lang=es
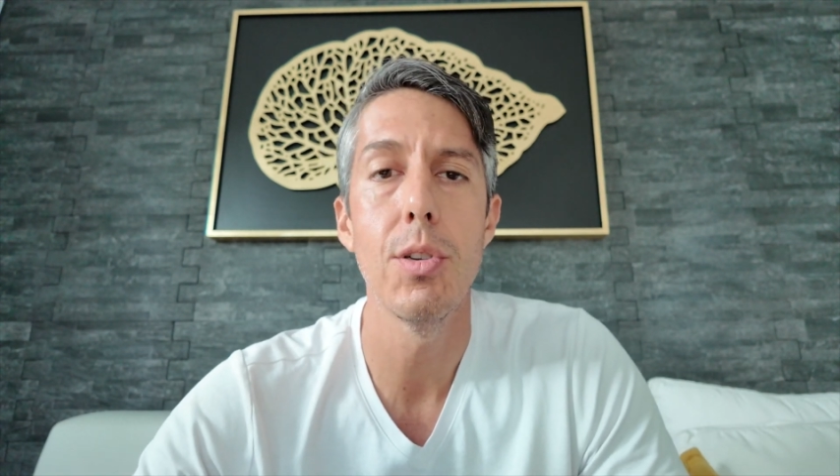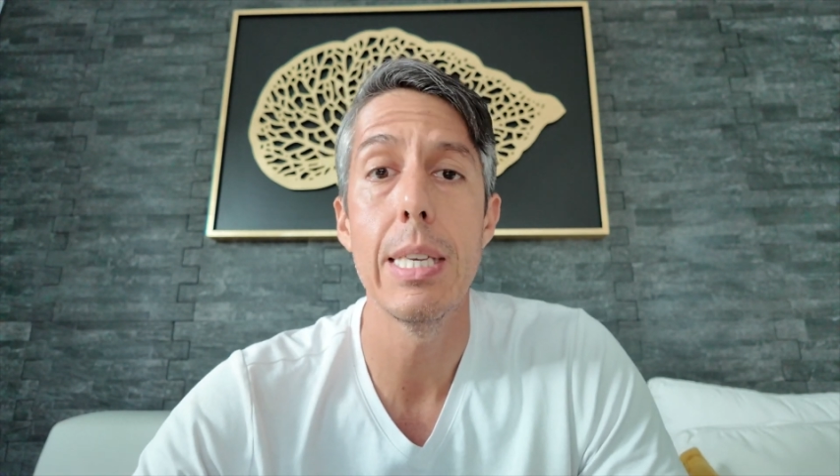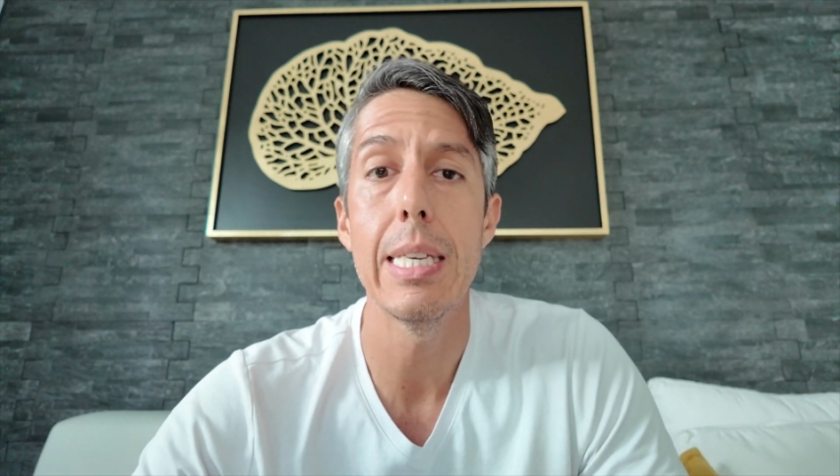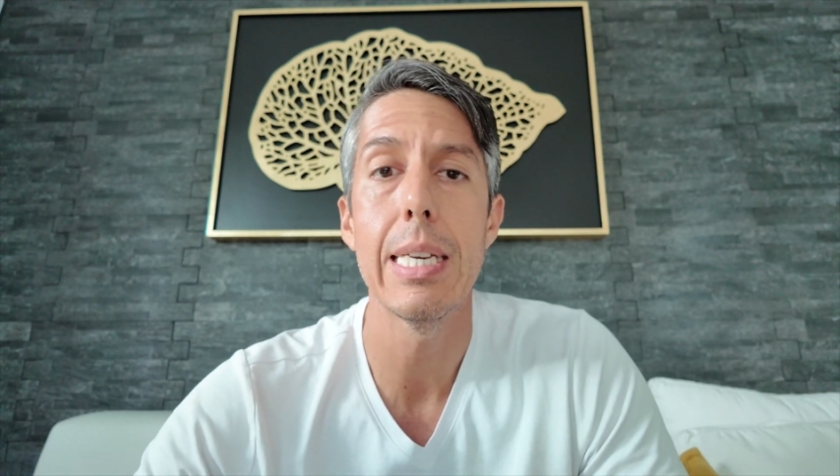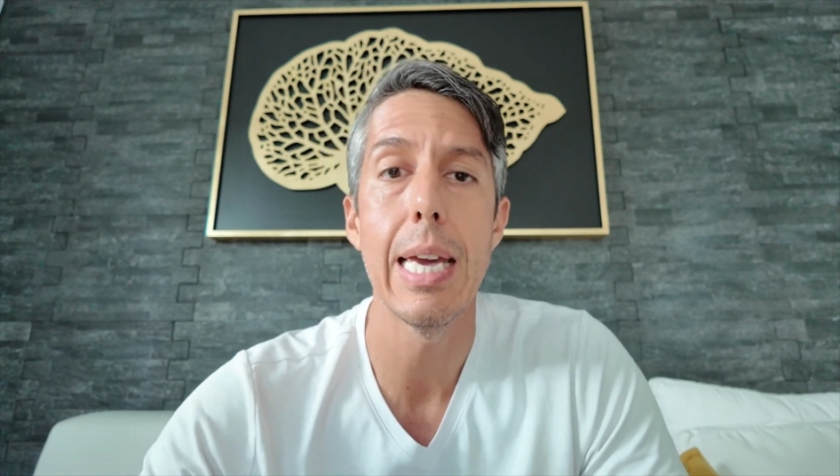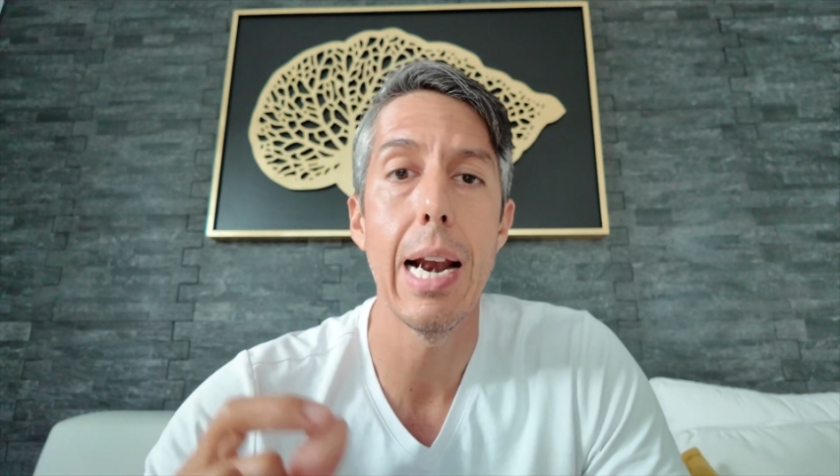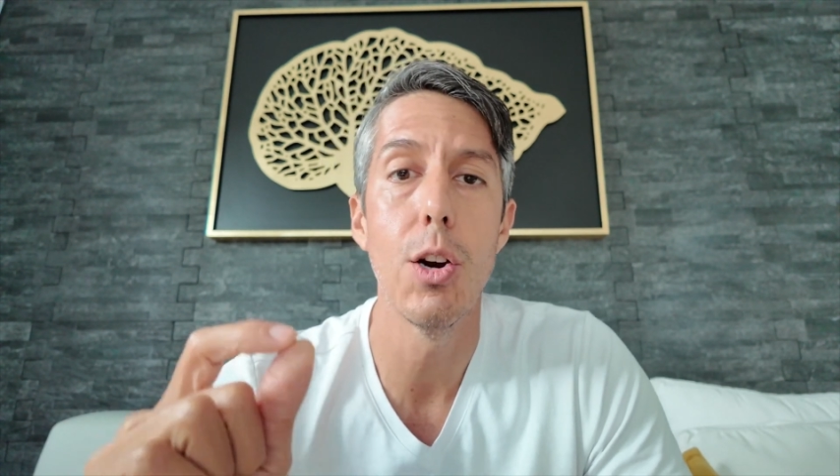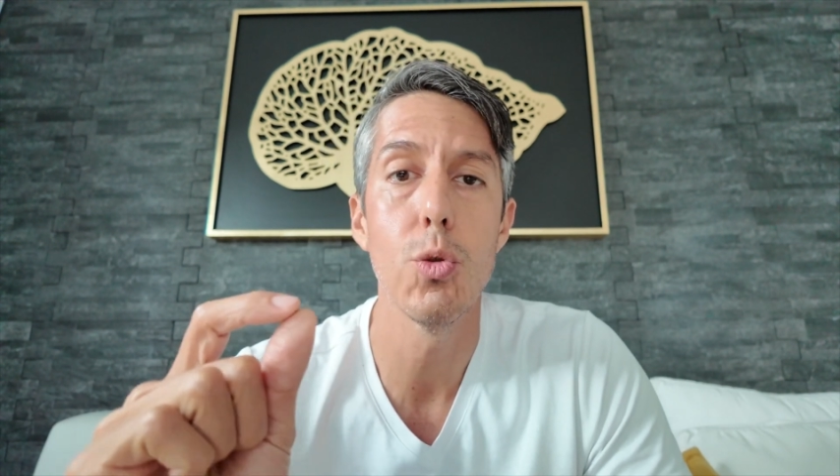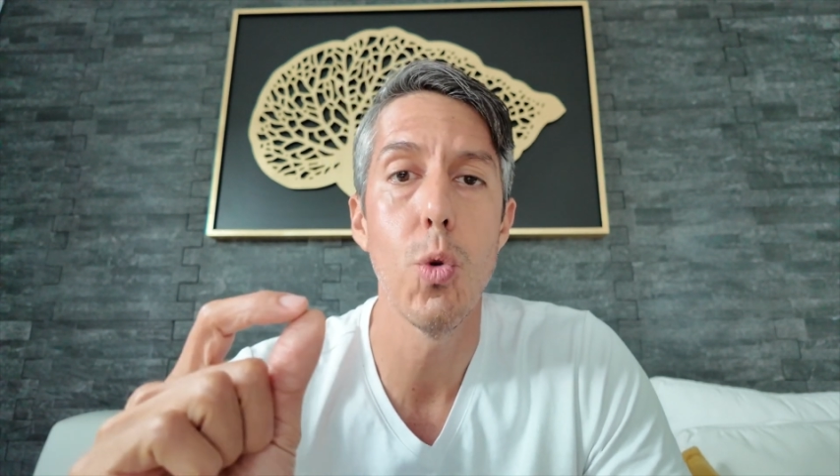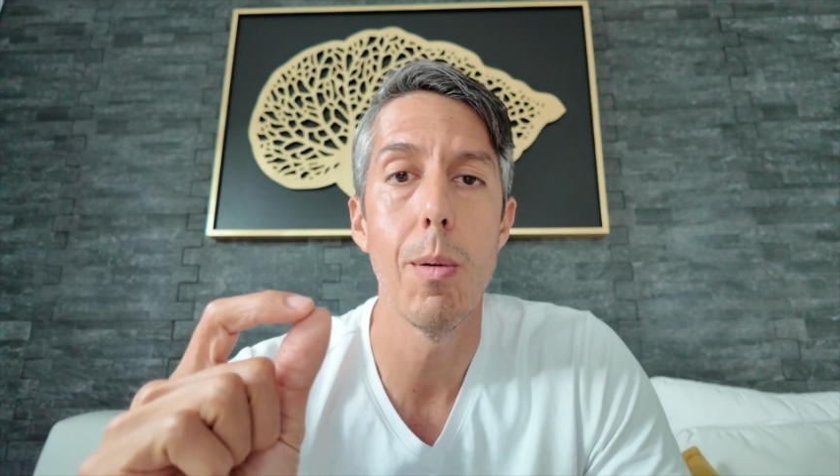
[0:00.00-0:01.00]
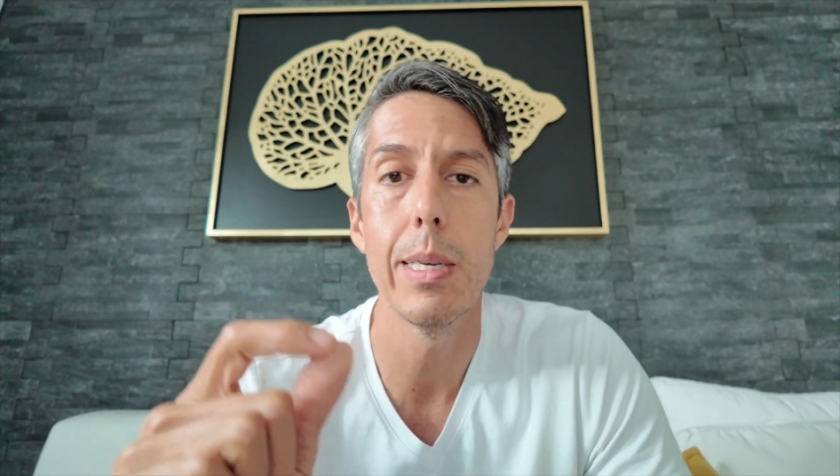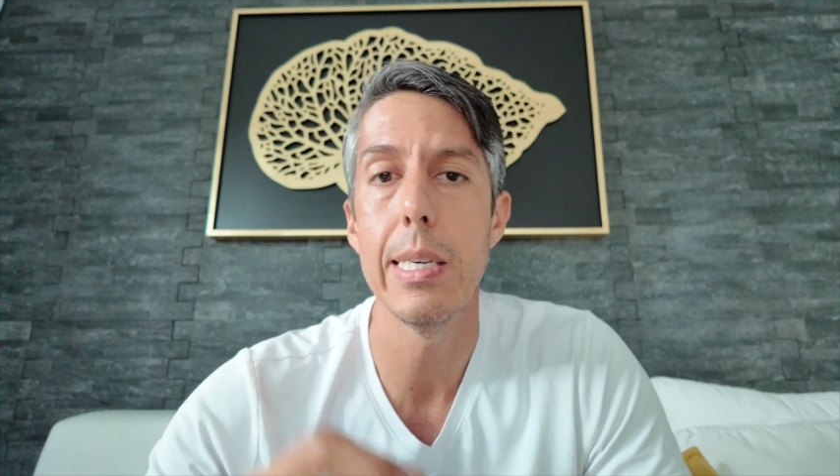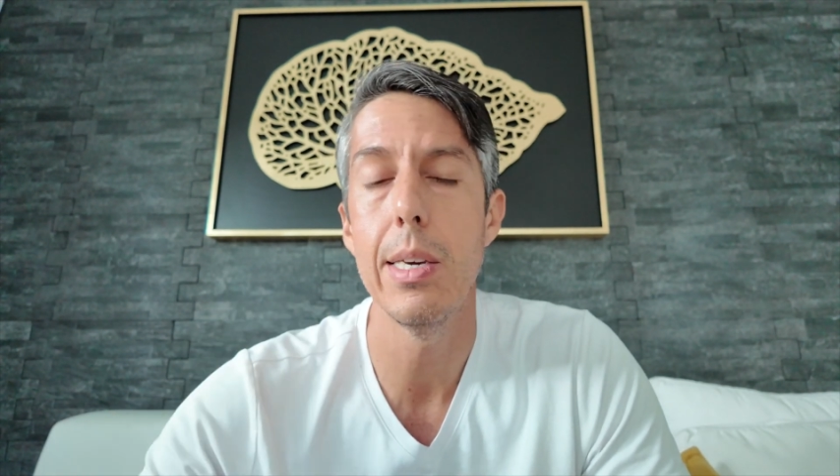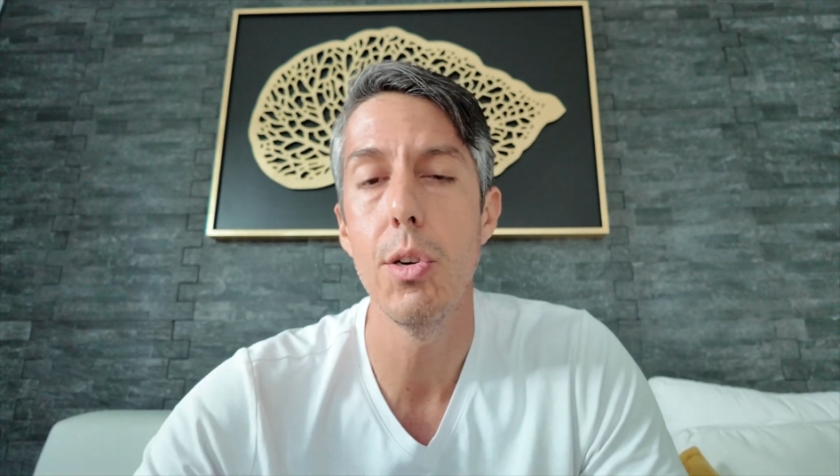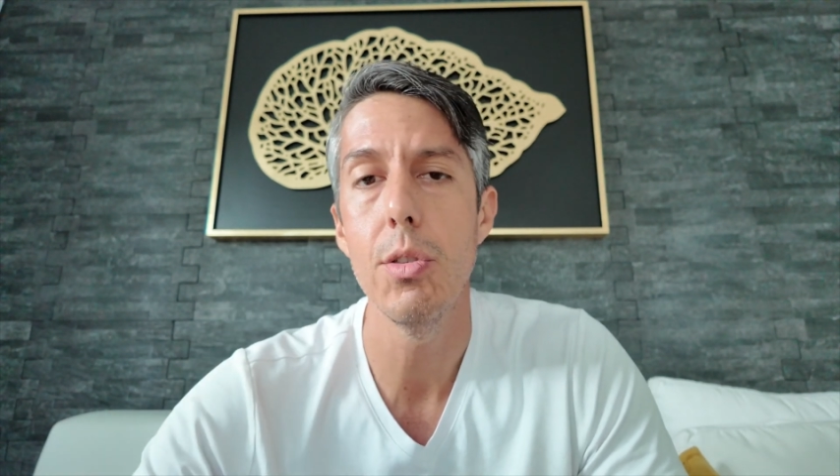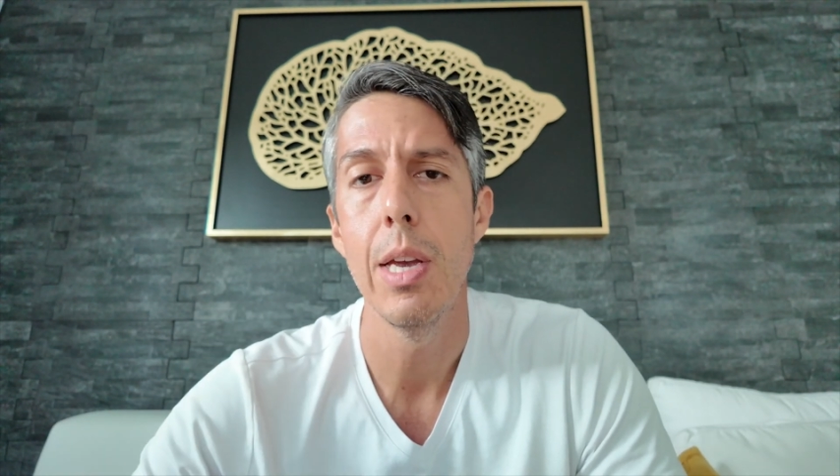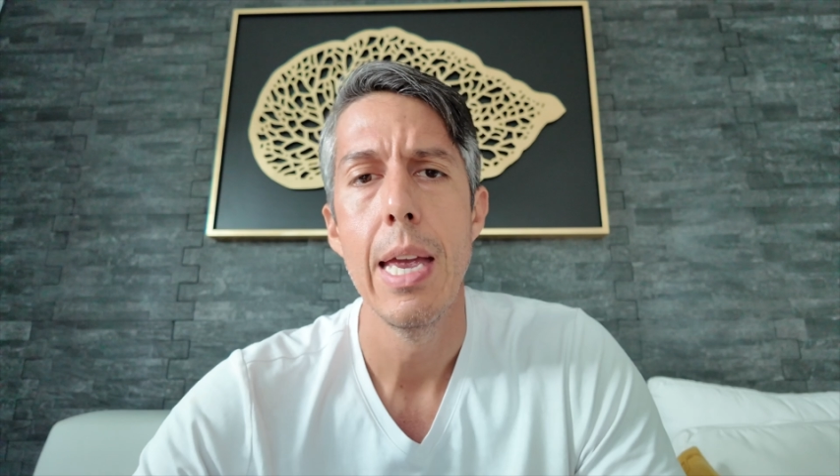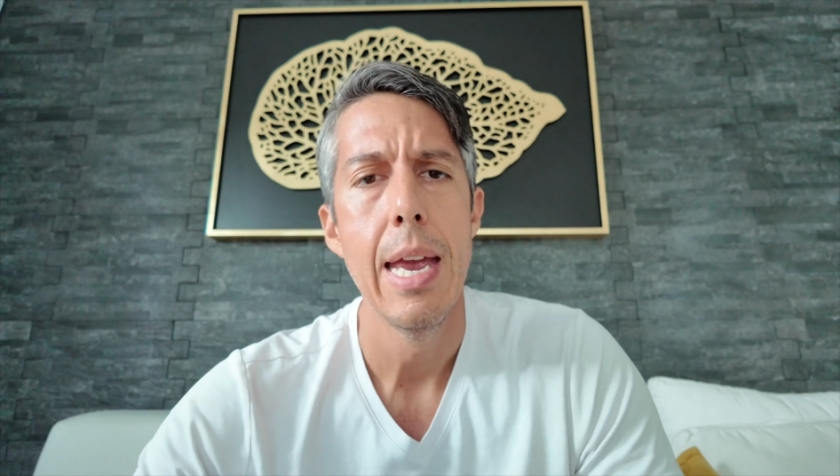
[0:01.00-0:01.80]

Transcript: ni siquiera los huevecillos.